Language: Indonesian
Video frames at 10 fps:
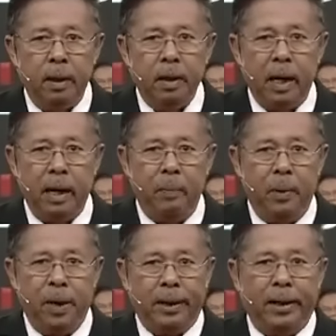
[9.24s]
Dalam
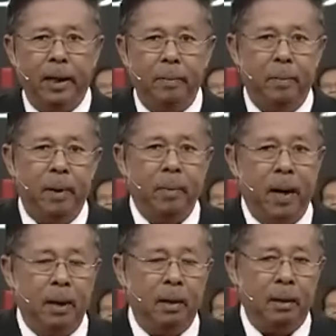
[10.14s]
politik
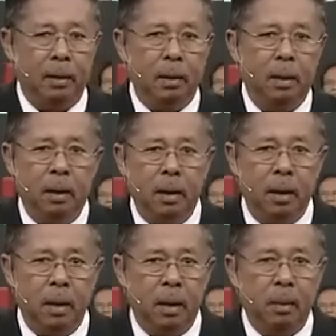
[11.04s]
memang
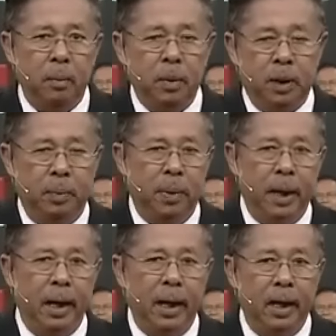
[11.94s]
musim
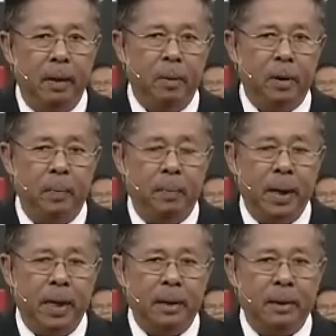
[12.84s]
dingin dan musim
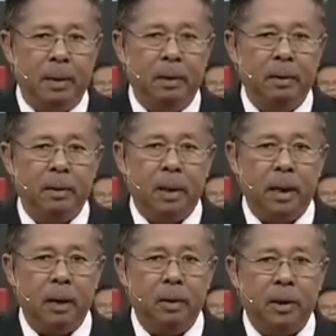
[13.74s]
panas itu
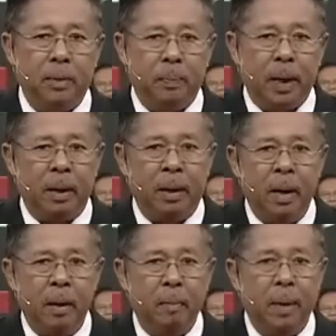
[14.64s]
terlalu cepat
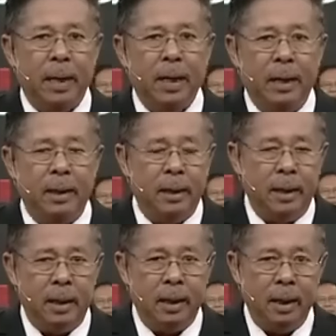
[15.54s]
berganti.